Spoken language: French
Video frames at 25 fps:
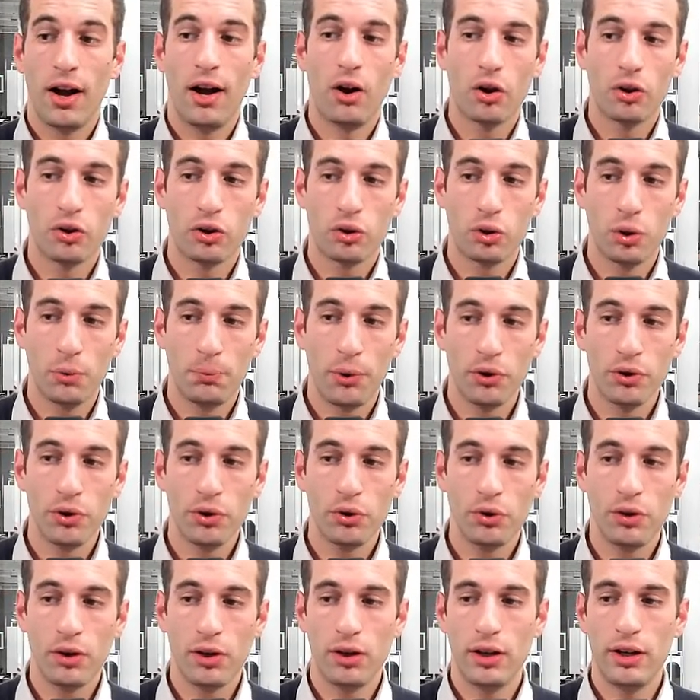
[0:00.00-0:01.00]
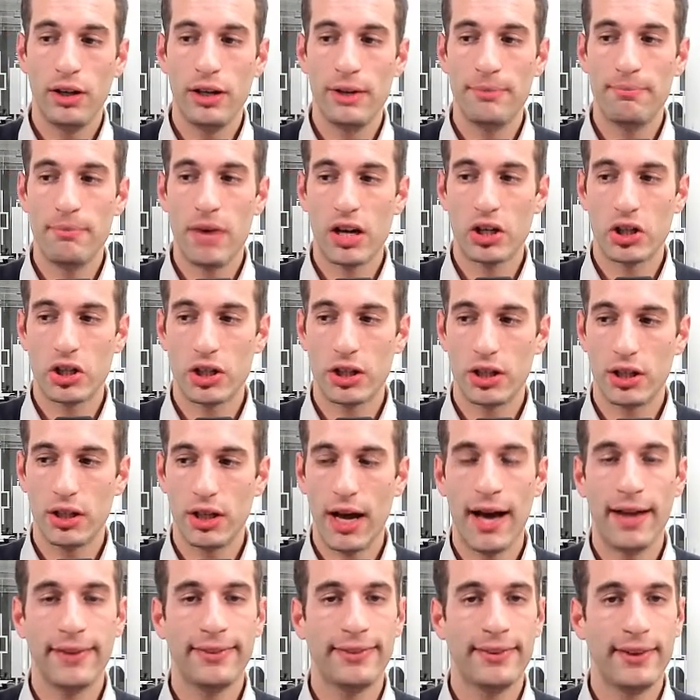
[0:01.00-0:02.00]
Alors cependant, hein, les marchés
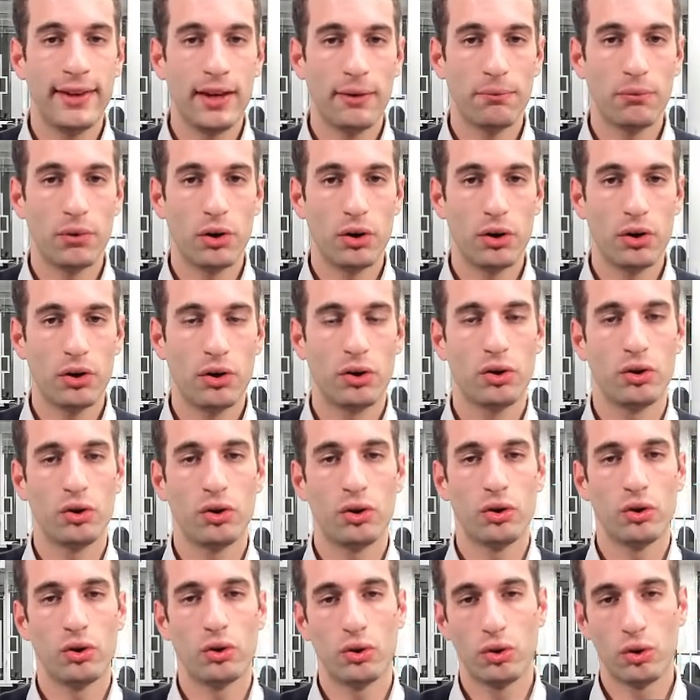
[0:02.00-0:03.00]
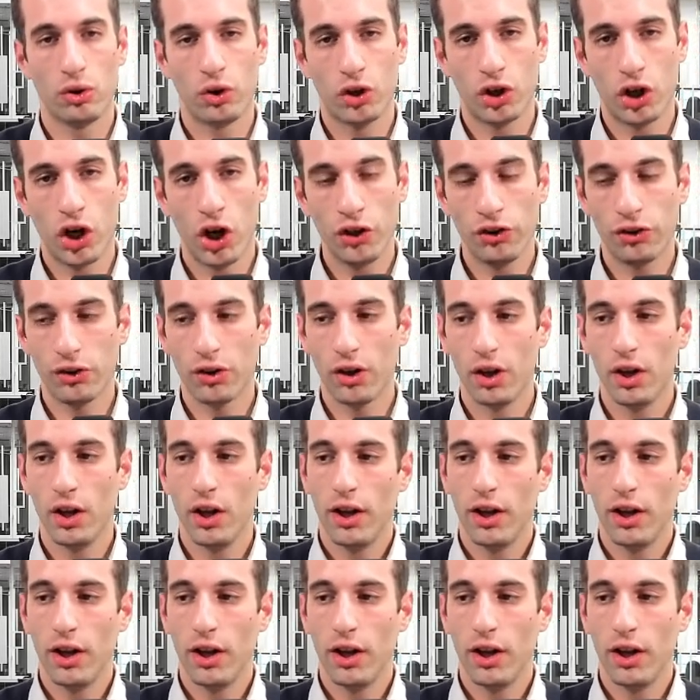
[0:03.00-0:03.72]
à terme euh, cotent,